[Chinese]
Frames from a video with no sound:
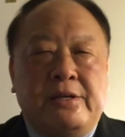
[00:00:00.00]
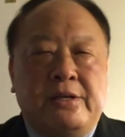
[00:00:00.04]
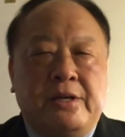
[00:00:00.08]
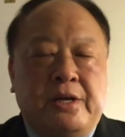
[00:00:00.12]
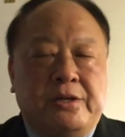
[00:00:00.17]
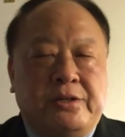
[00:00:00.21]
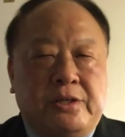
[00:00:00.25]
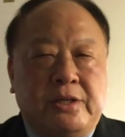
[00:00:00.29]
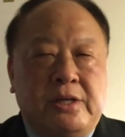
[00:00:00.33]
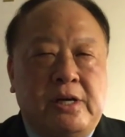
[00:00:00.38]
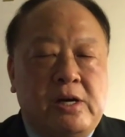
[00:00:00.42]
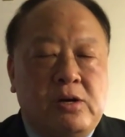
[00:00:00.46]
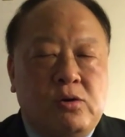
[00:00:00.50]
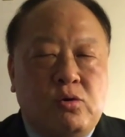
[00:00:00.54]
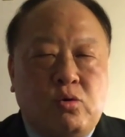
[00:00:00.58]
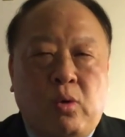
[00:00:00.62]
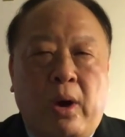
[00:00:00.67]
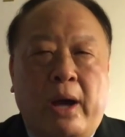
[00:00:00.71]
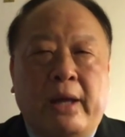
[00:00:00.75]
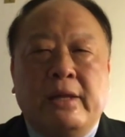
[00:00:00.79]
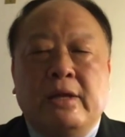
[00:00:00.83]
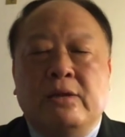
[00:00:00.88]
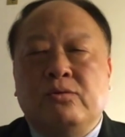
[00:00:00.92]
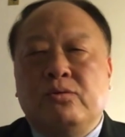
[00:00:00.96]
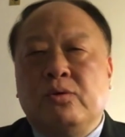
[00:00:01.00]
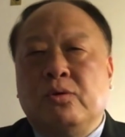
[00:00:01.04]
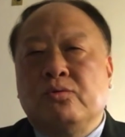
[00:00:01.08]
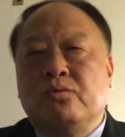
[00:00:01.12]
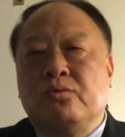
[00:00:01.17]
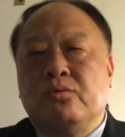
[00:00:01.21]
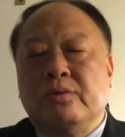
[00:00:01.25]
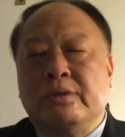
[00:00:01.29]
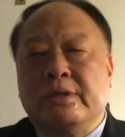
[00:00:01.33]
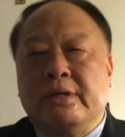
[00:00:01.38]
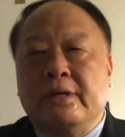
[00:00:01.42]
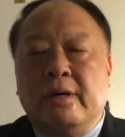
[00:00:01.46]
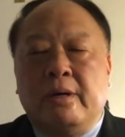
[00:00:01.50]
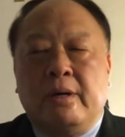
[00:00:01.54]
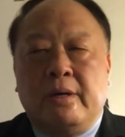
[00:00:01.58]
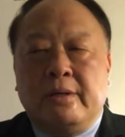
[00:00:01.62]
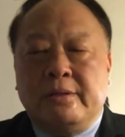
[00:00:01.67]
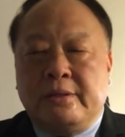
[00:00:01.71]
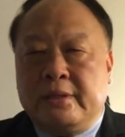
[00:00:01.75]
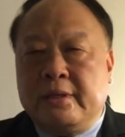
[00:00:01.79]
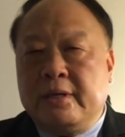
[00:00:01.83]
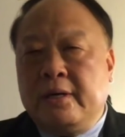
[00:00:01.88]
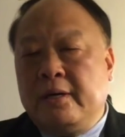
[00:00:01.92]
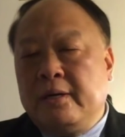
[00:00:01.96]
也是很快的做出这个
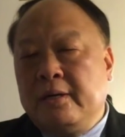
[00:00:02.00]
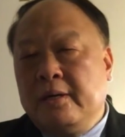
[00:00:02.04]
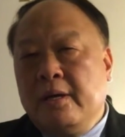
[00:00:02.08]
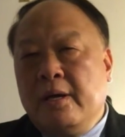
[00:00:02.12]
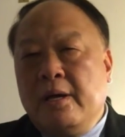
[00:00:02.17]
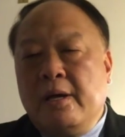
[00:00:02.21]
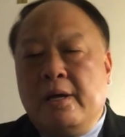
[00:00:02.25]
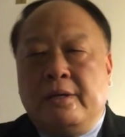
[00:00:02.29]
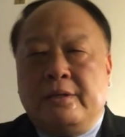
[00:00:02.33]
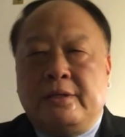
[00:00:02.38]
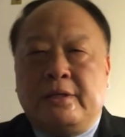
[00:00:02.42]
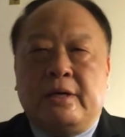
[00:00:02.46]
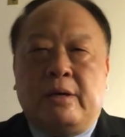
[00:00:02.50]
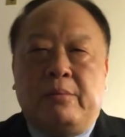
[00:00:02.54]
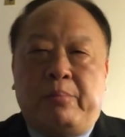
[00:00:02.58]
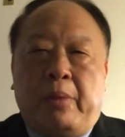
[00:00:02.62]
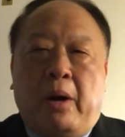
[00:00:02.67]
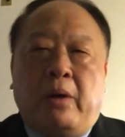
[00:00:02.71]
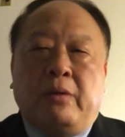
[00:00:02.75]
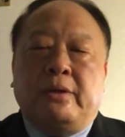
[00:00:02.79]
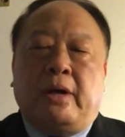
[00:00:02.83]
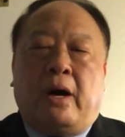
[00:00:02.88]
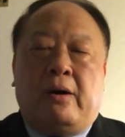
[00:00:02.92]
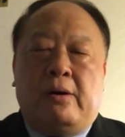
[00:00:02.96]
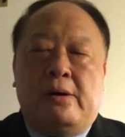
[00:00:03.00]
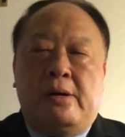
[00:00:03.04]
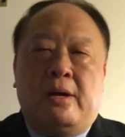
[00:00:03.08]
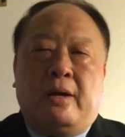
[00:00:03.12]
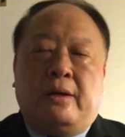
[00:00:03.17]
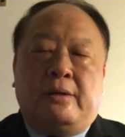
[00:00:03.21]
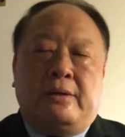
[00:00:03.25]
这个这个报道，